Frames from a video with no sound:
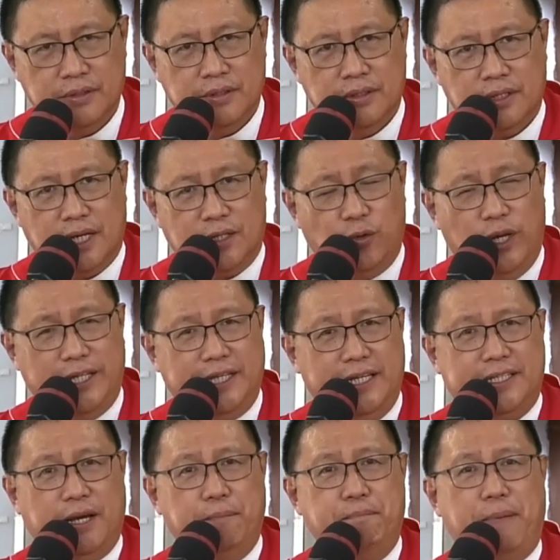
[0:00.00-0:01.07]
Katulad ni
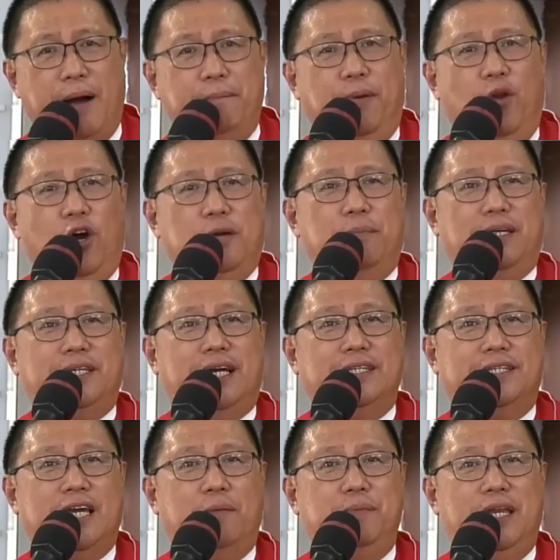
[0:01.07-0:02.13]
San Pablo ay
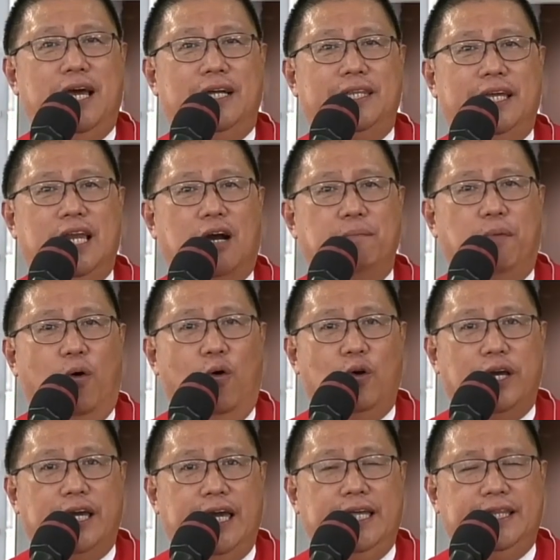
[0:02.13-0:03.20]
masasabi natin ang
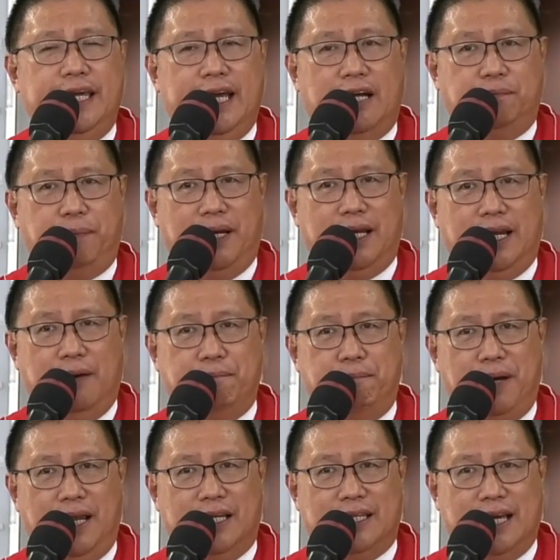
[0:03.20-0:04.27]
buong giting at
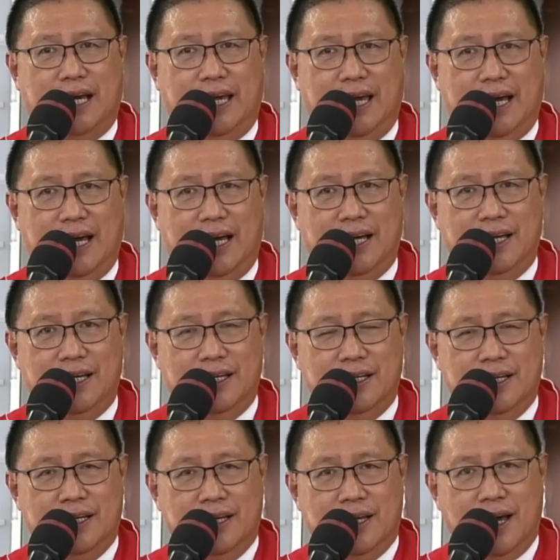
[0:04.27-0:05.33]
pananampalataya.
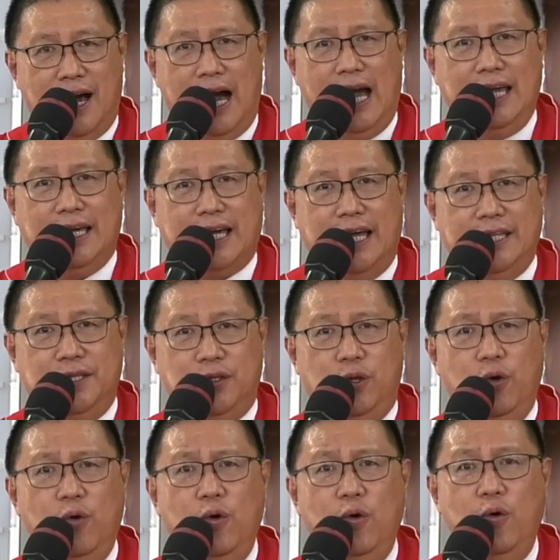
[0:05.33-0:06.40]
I can
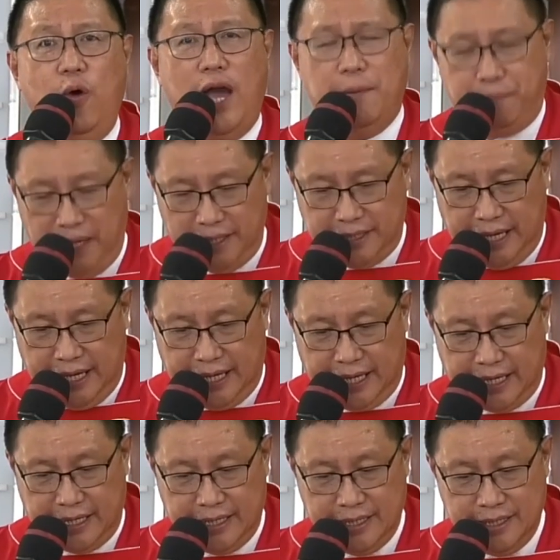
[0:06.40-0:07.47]
do
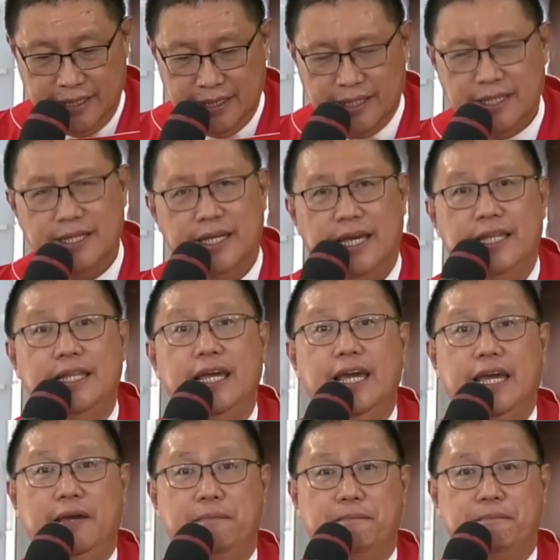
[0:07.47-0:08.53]
everything in
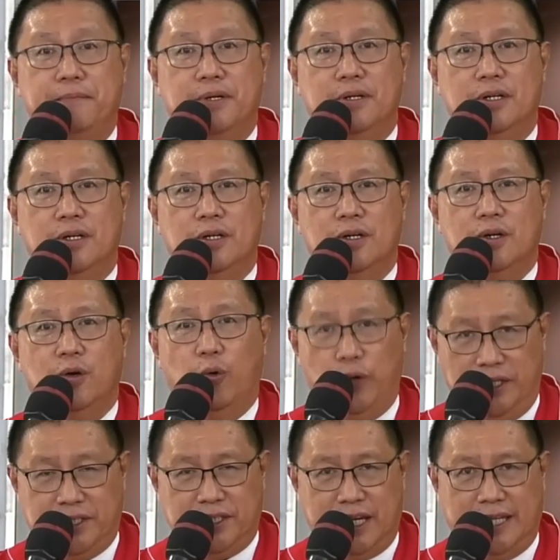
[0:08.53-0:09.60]
Him who
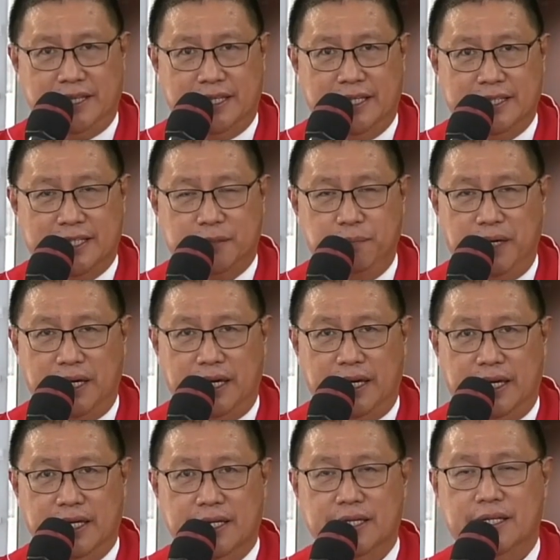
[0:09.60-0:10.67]
strengthens
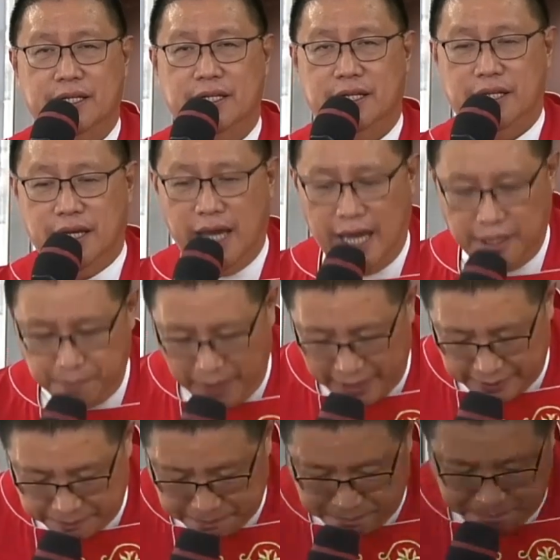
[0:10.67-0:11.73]
me.
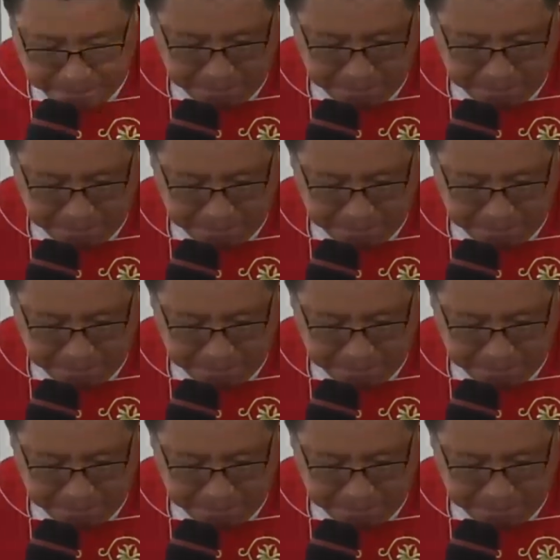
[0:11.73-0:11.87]
Amen.